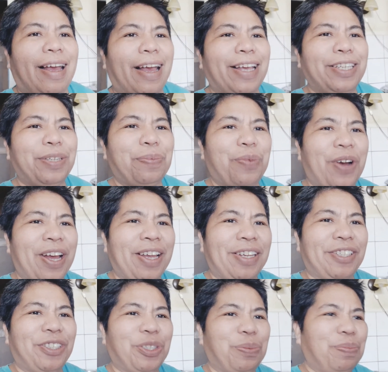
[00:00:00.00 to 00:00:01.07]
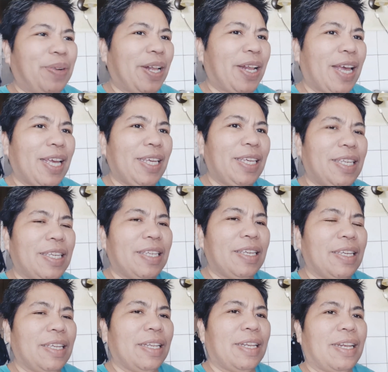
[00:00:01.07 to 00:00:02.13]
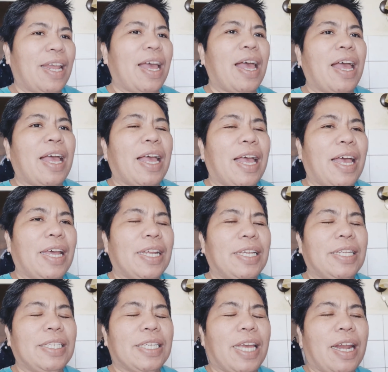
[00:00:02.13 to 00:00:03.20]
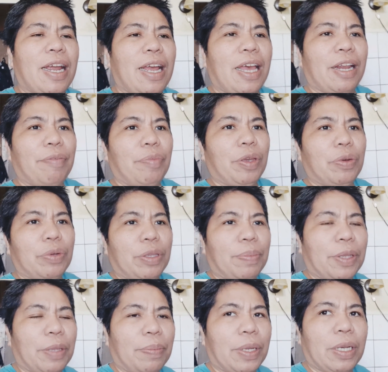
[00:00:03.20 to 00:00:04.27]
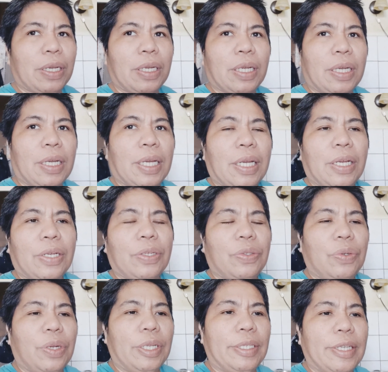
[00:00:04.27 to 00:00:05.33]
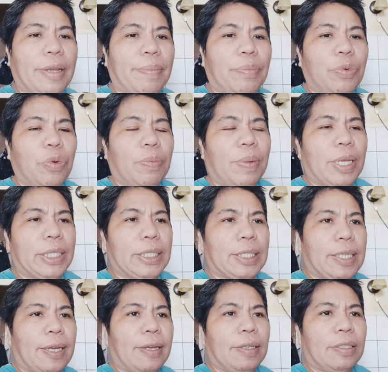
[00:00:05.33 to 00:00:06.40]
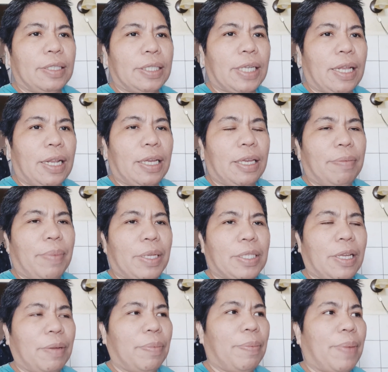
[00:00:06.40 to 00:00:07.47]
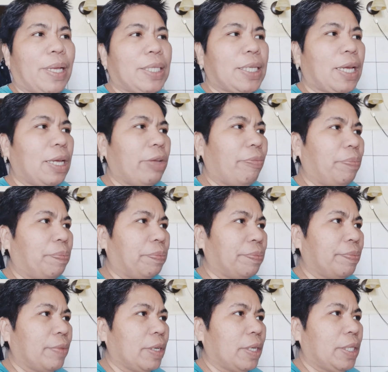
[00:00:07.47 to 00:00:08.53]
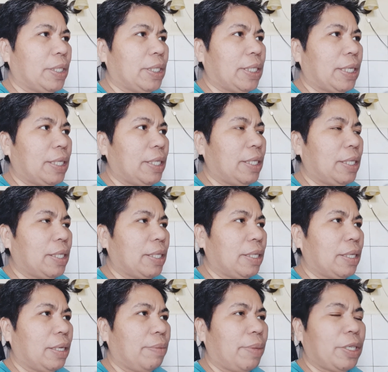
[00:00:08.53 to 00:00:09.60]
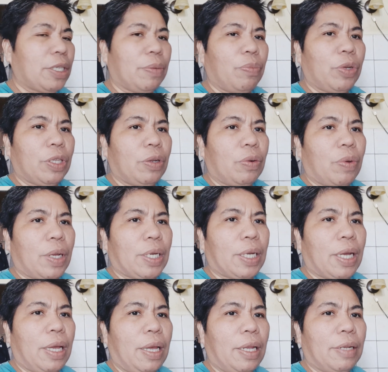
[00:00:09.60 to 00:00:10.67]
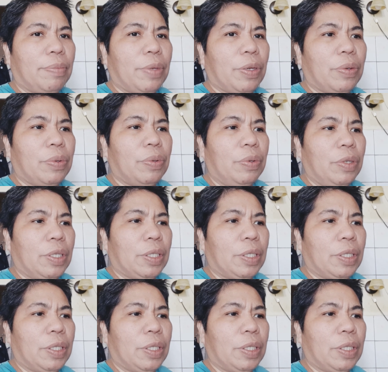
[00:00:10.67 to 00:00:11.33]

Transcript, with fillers: Hai eh, semua, jumpa lagi. Nah, hari ini sekarang hari Minggu teman-teman. Sudah jam 12 siang, saya lagi masak-memasak. Jadi uh, masak buat keluarga hari Minggu.